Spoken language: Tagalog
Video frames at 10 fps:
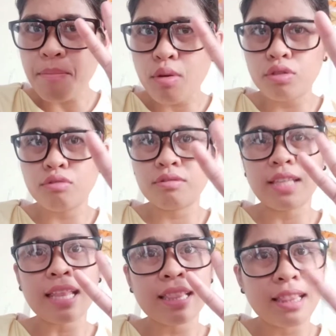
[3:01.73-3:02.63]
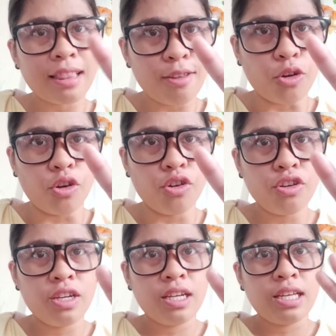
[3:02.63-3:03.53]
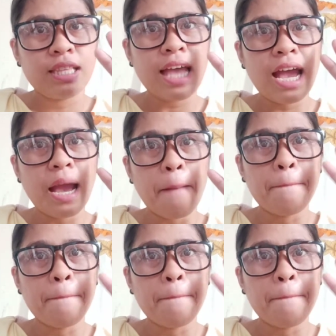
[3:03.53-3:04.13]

mo yung tatlo na